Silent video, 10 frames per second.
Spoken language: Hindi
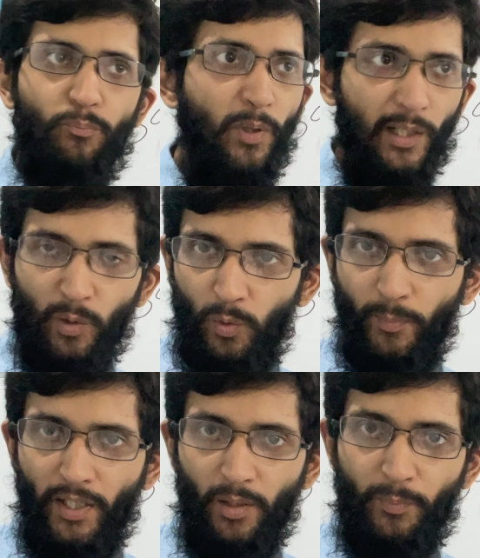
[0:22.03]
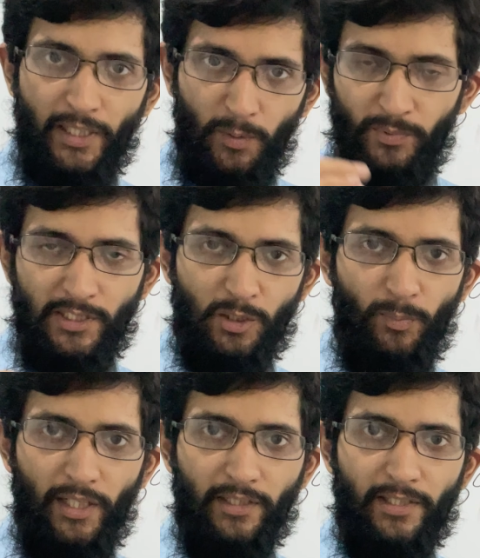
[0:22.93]
बालों में आप क्लिप्स
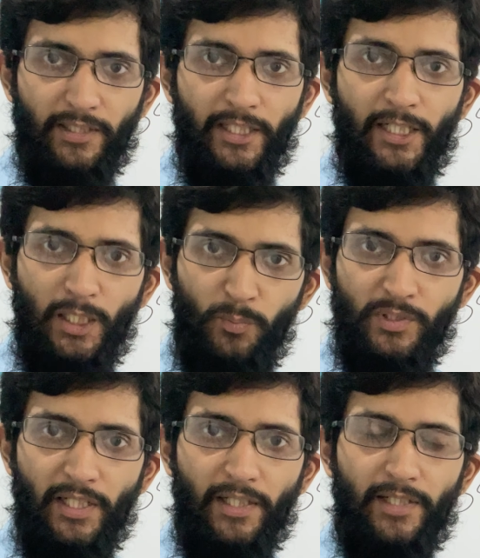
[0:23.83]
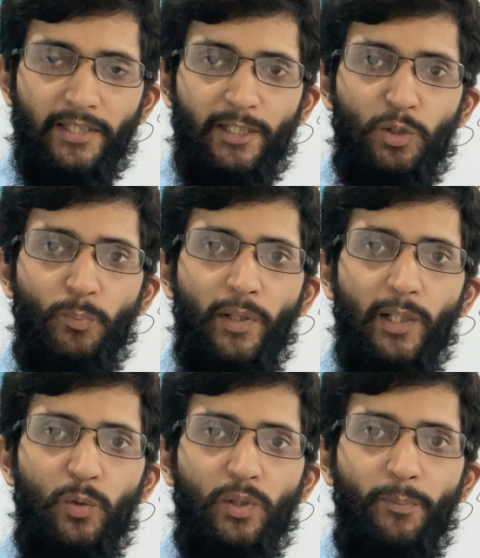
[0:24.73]
इस्तेमाल करते हैं क्लिप्स क्या करते हैं जो
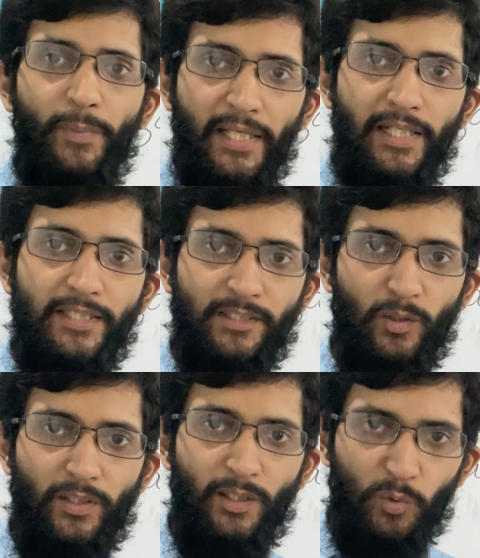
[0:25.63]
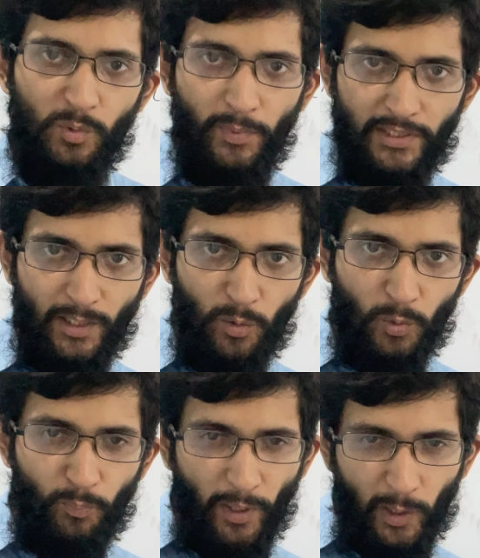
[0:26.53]
बालों का मेन हिस्सा होता है उसमें से
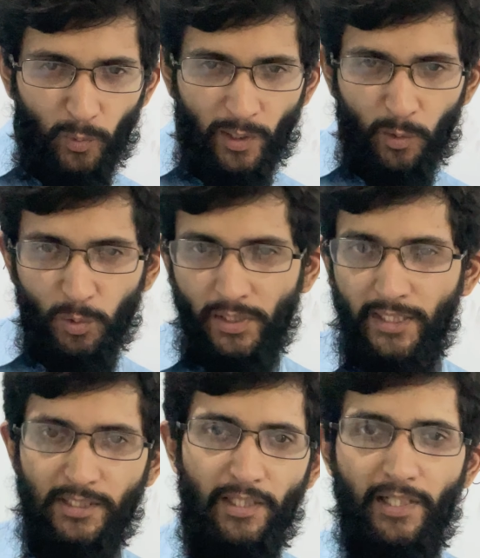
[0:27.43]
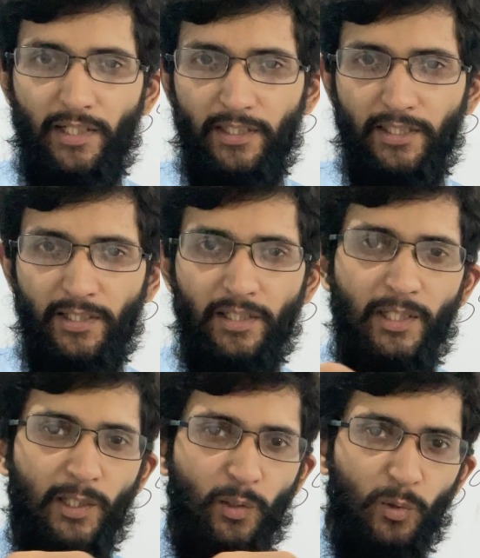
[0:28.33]
बालों का कुछ हिस्सा निकालते हैं
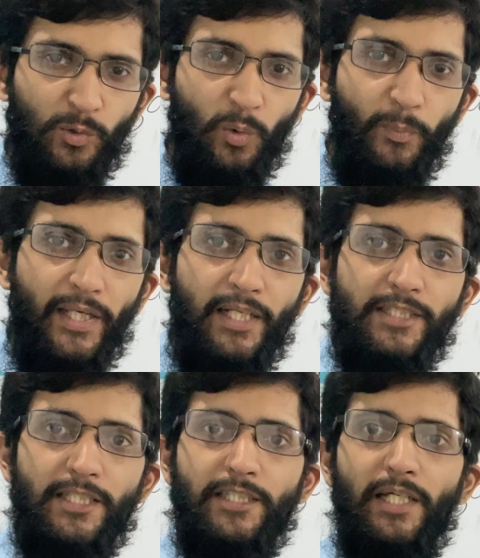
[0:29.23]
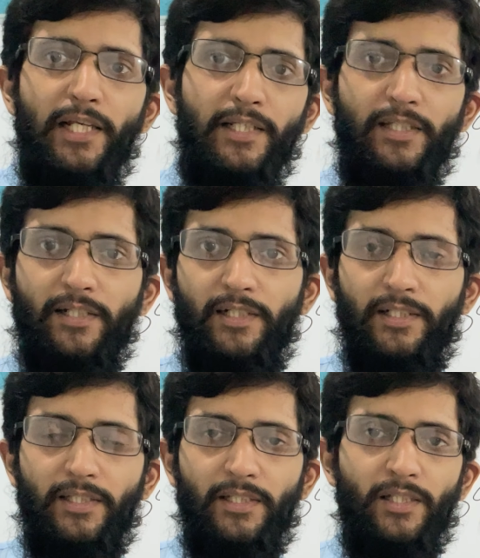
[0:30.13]
और उसको मेन हिस्से से अलहदा कर
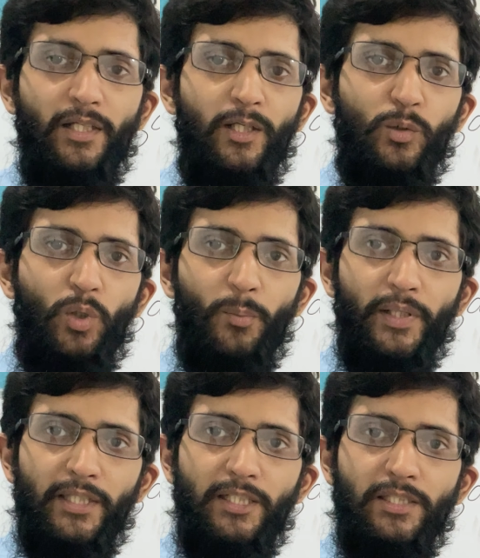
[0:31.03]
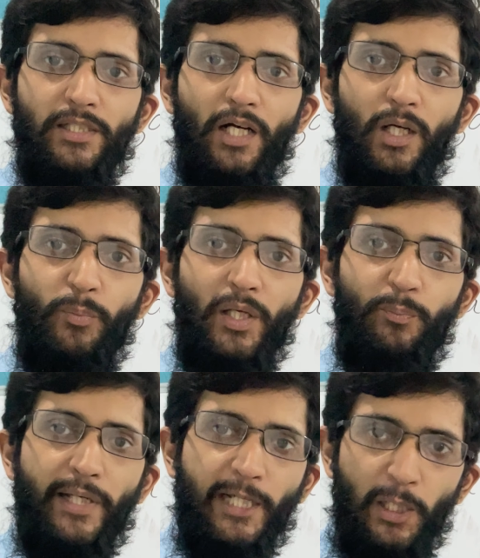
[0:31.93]
लेते हैं तो आप कहते हैं जी यहाँ पर
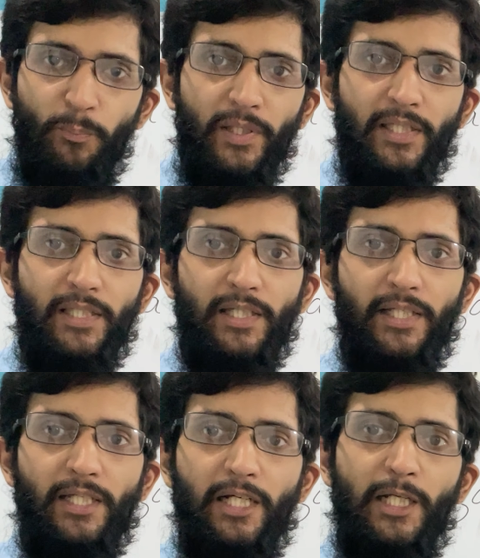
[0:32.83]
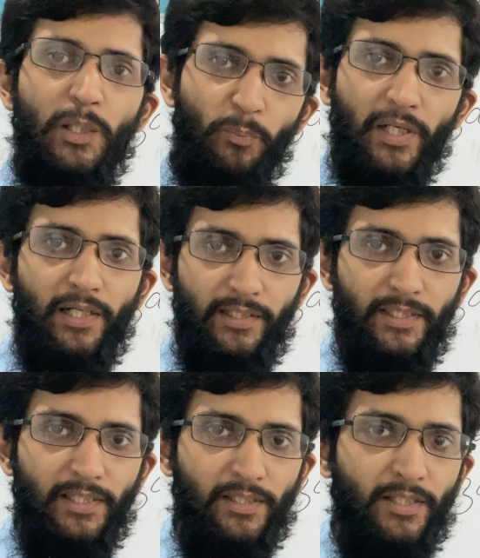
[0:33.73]
हमने क्लिपिंग किया या क्लिप लगा
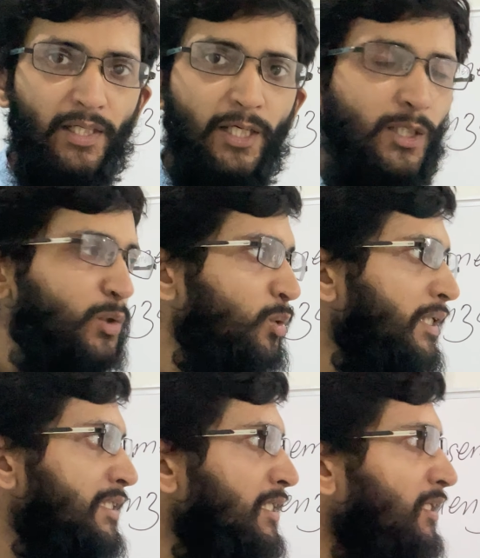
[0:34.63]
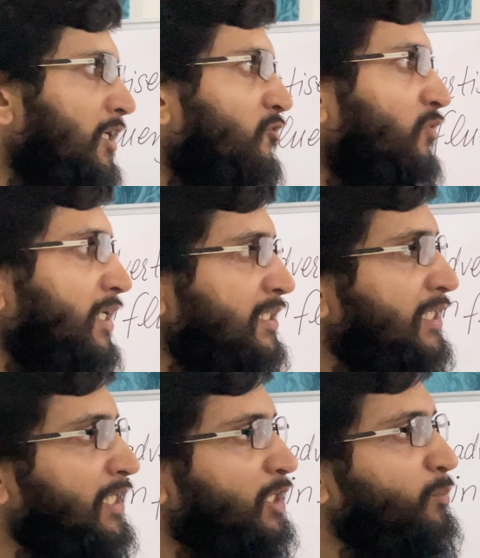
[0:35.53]
दिया है तो इसी तरह वर्ड्स
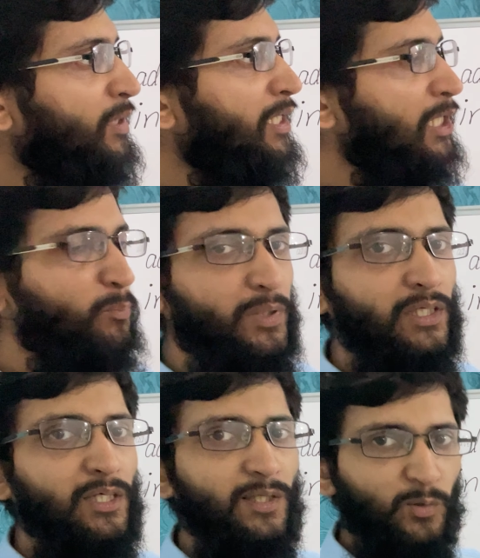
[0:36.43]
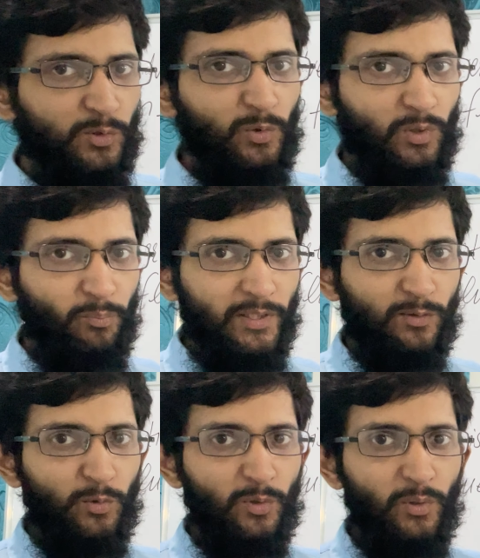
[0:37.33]
के अंदर भी क्लिपिंग की क्यों ज़रूरत
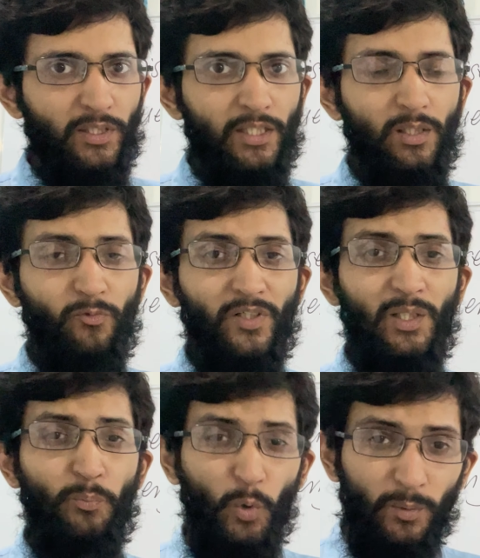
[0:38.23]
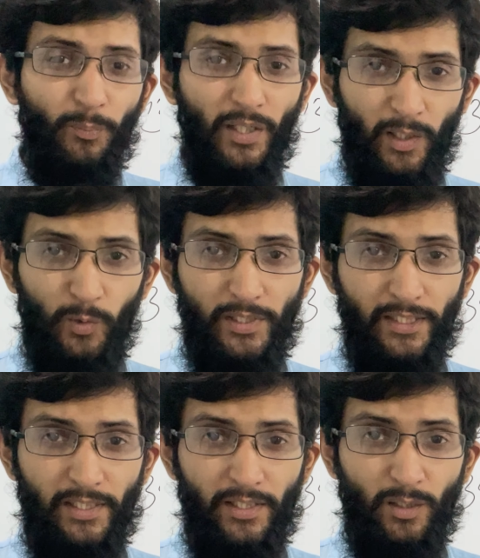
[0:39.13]
महसूस होती है जब वर्ड बहुत बड़ा हो
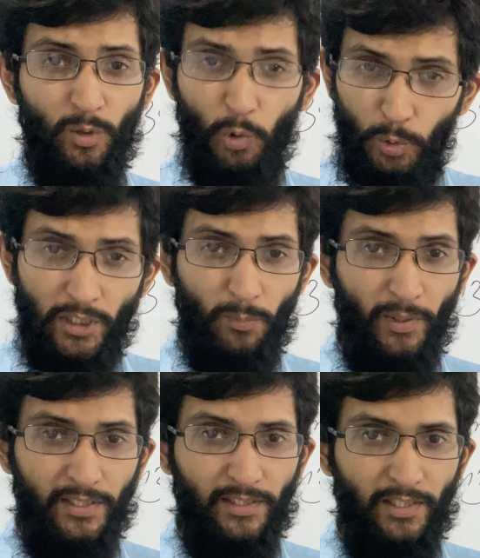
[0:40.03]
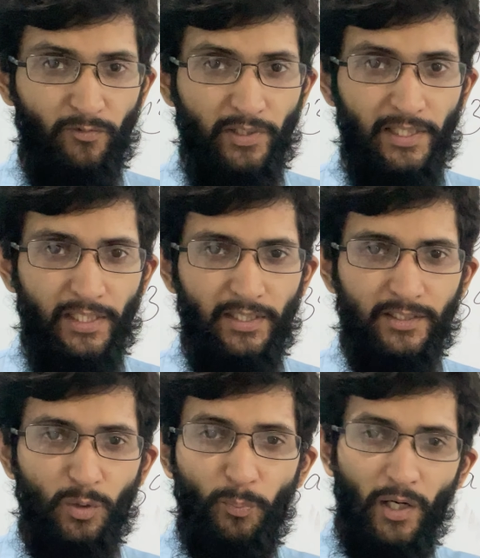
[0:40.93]
जाता है गुंजल पड़ जाते हैं वर्ड के अंदर
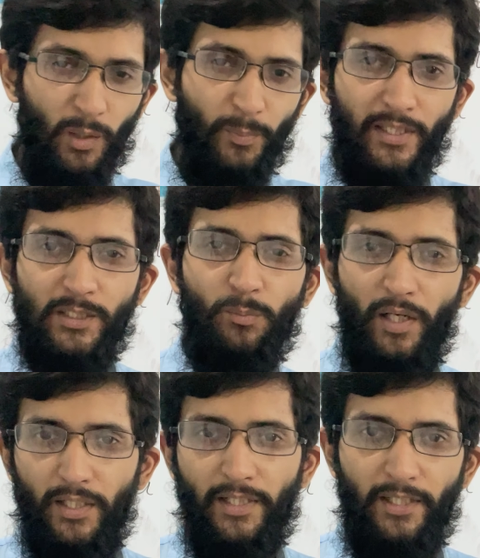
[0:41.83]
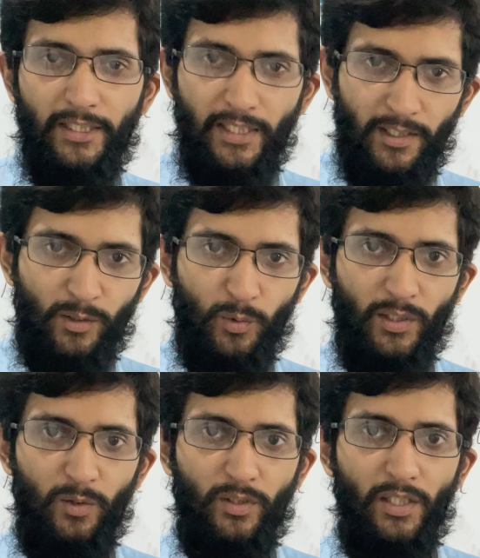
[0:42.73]
से तो बार बार इस्तेमाल करना दिक्कत हो
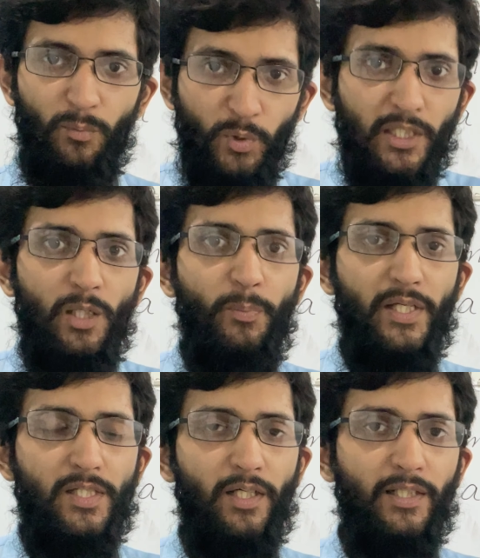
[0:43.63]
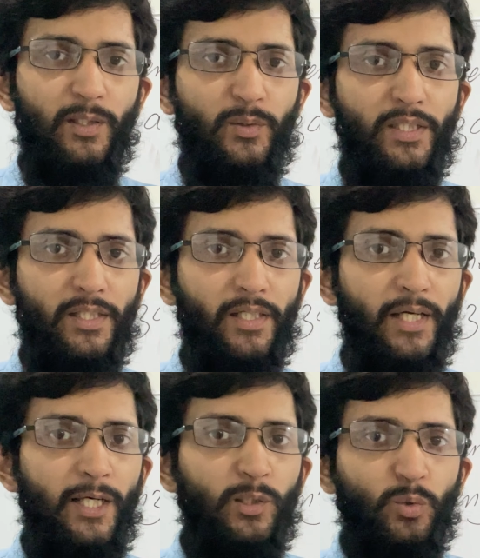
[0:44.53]
रही होती है मुश्किल पेश आ रही होती है
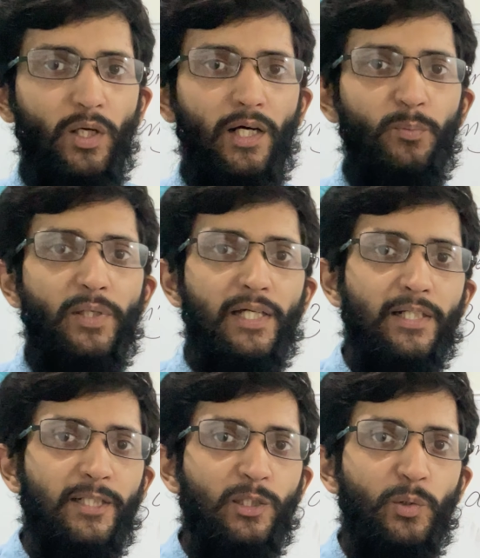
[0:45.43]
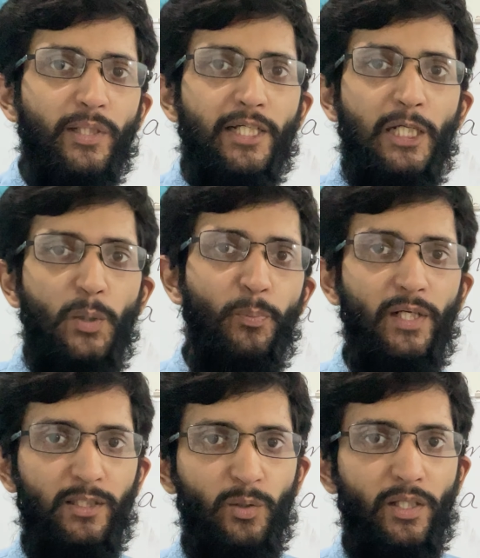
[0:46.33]
तो आप क्या करते हो क्लिप
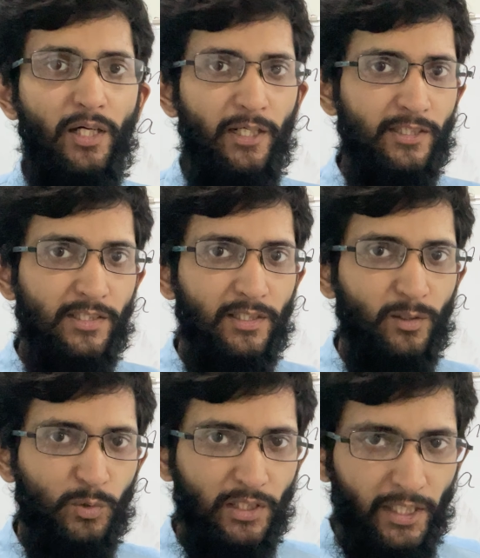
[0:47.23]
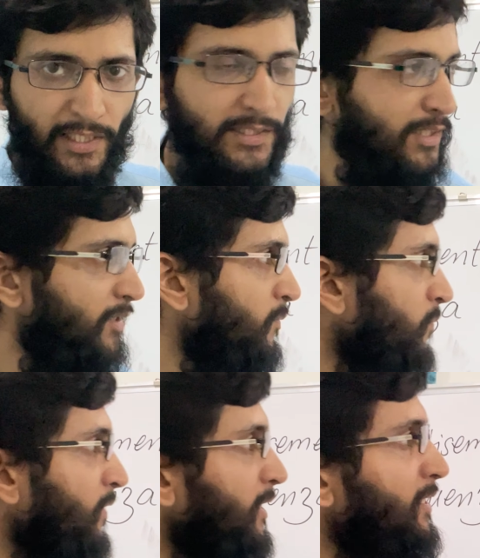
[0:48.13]
करते हो ख़ास उसका हिस्सा
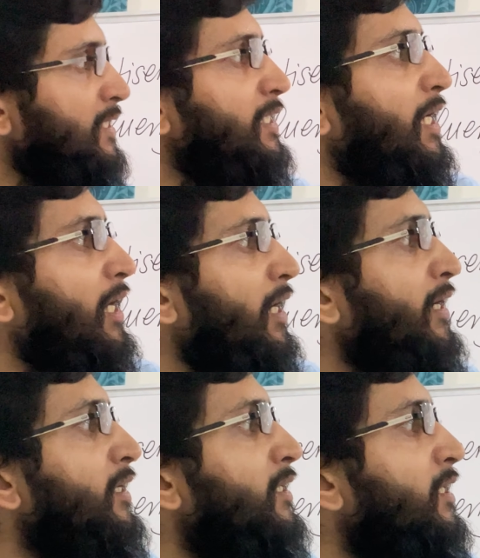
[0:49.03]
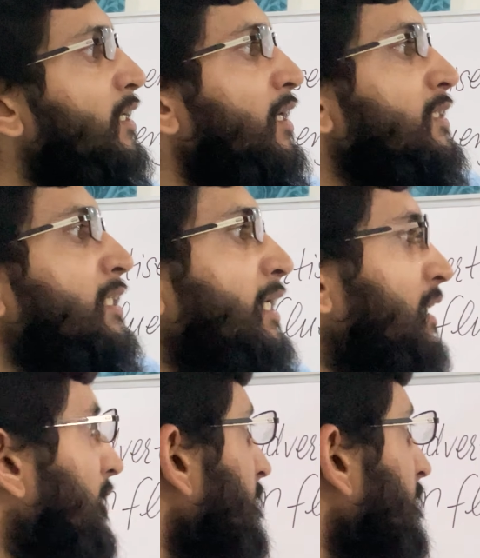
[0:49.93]
जैसे एड कहाँ से निकला